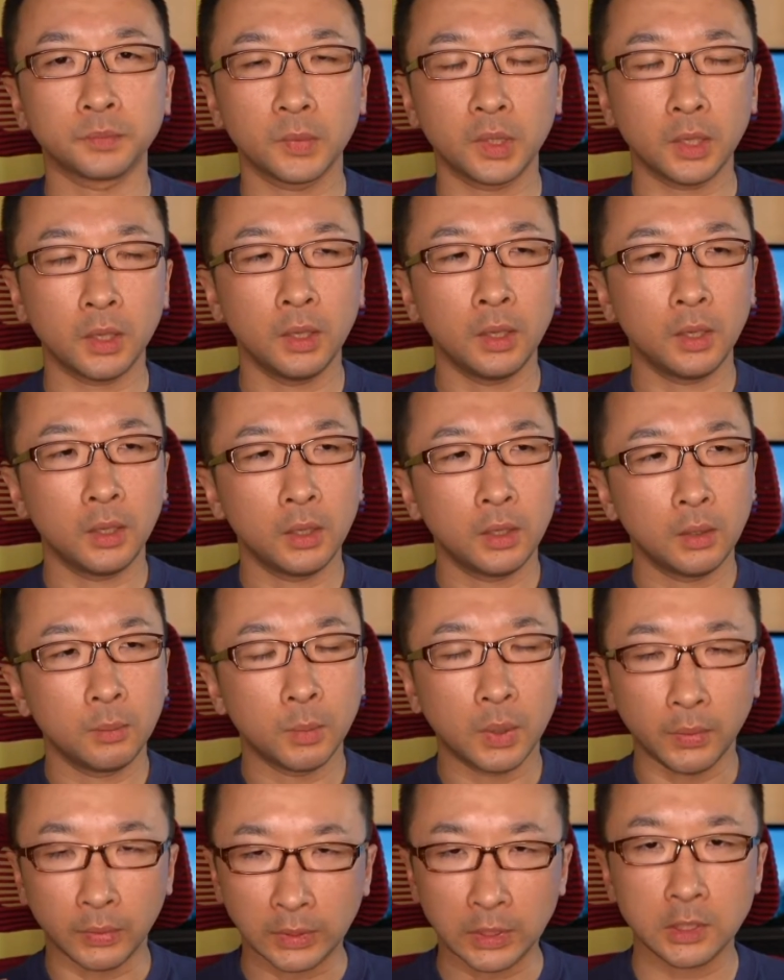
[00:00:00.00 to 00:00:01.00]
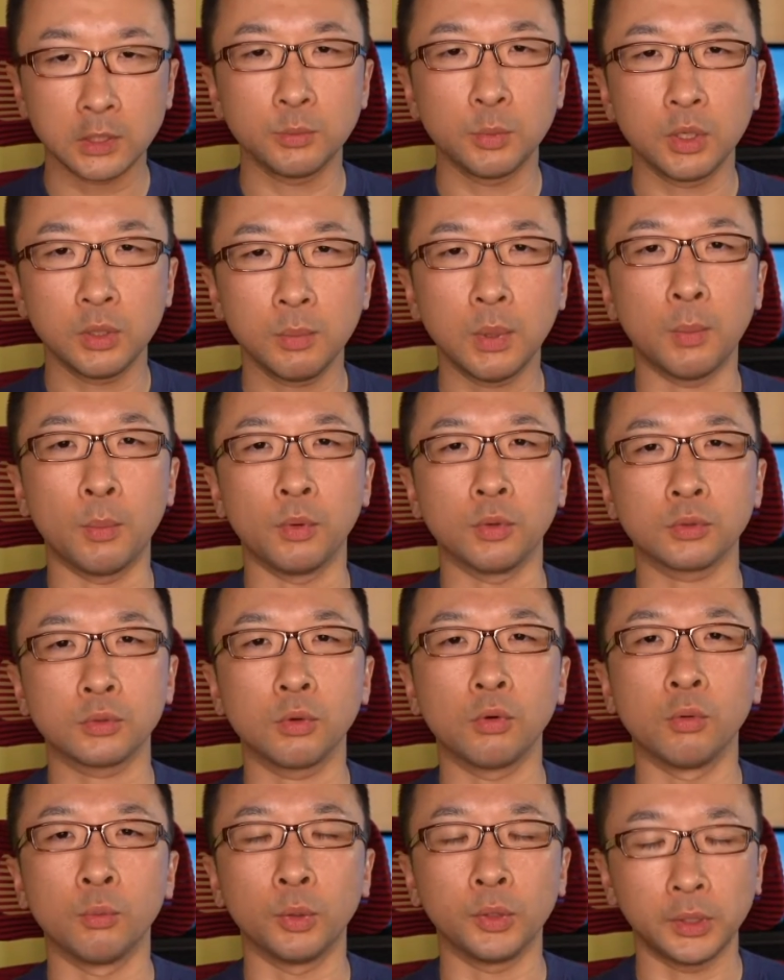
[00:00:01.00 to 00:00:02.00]
で、まあ私も今も
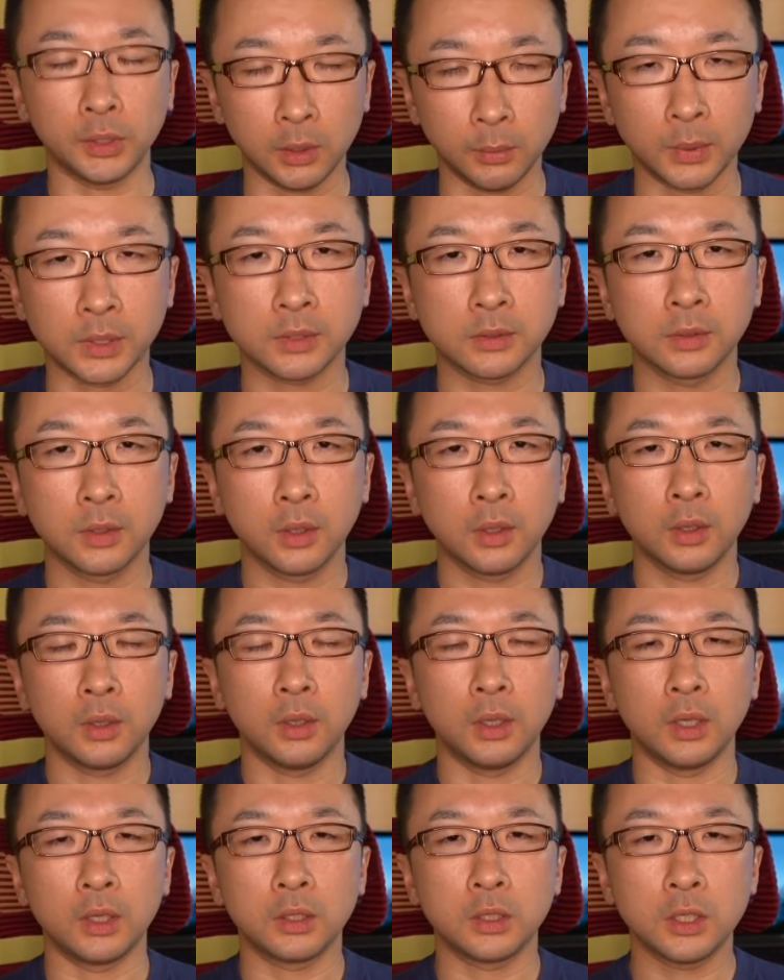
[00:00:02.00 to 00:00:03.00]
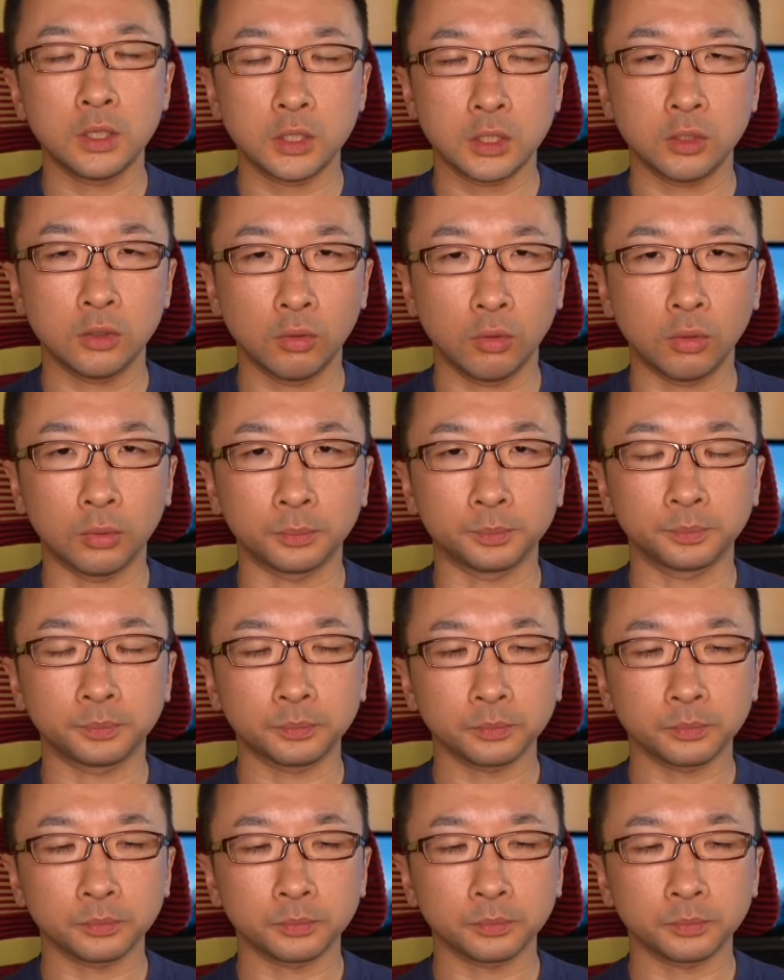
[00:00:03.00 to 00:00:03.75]
そう思っています。え記事の